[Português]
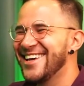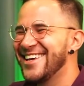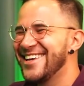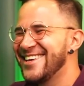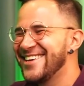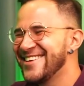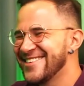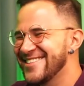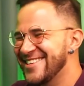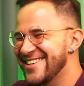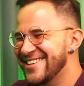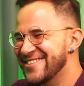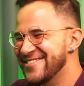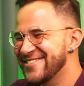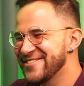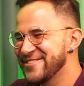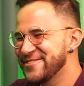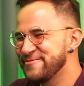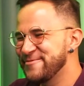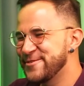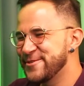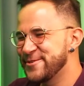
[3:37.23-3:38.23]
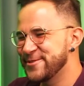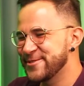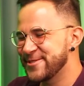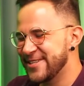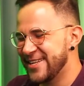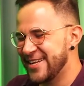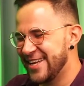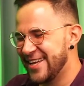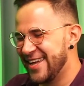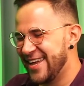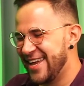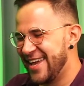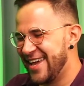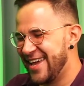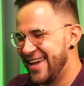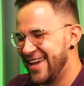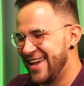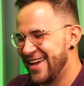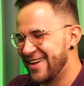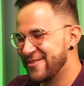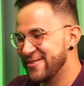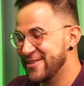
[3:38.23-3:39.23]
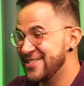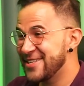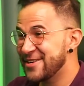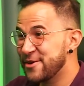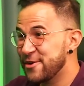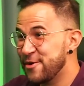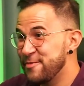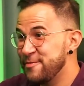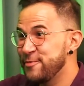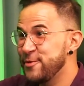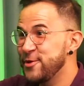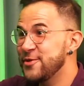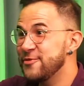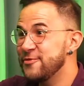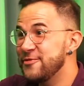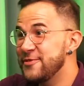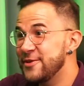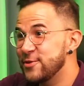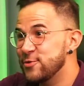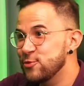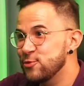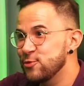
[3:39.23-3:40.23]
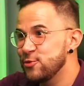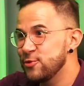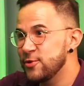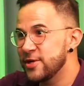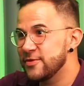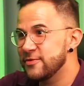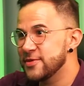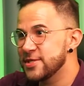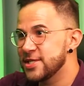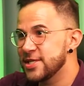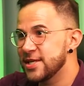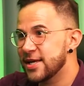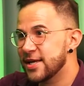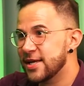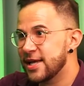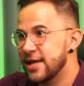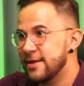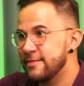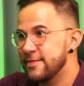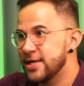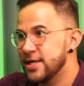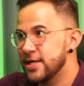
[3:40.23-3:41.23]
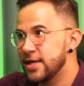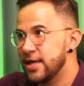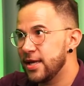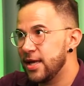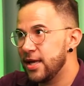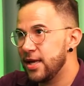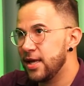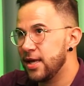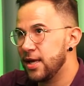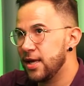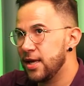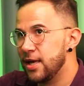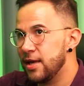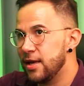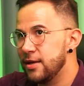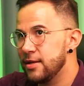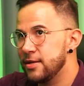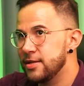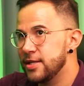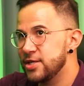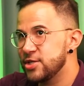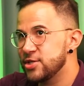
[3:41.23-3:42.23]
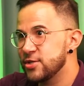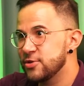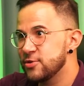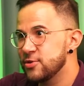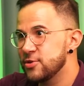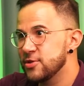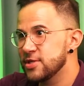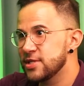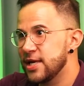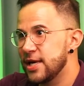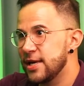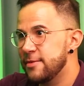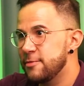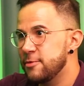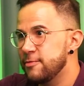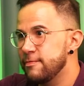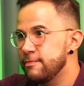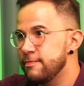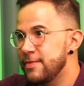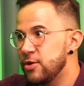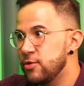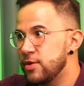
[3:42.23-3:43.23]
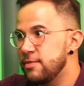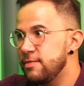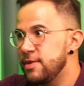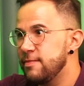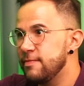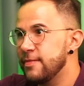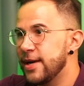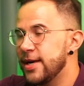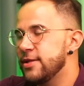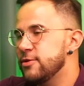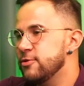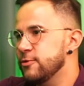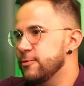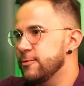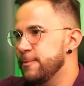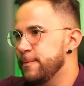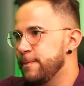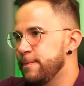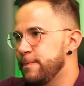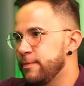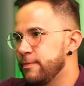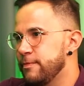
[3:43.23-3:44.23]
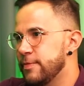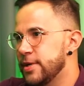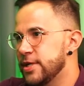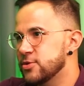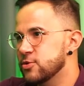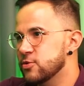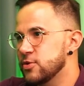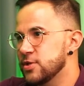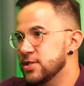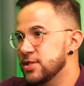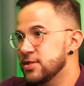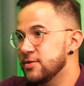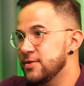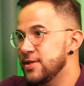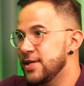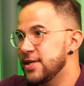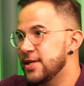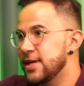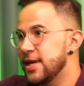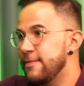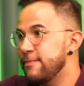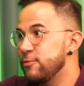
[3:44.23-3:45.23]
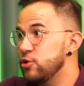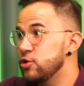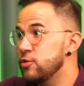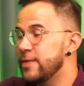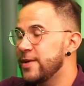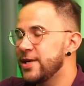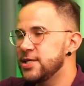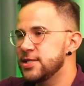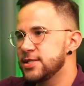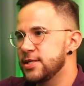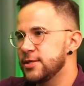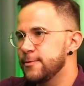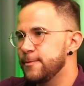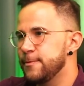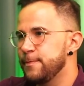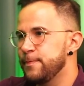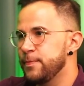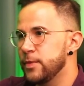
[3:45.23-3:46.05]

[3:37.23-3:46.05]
e o segundo ponto, né? É, quando você come muito fritura, você acaba é, deixando o seu cérebro meio que mimado para as coisas. Então, ele quer muito prazer.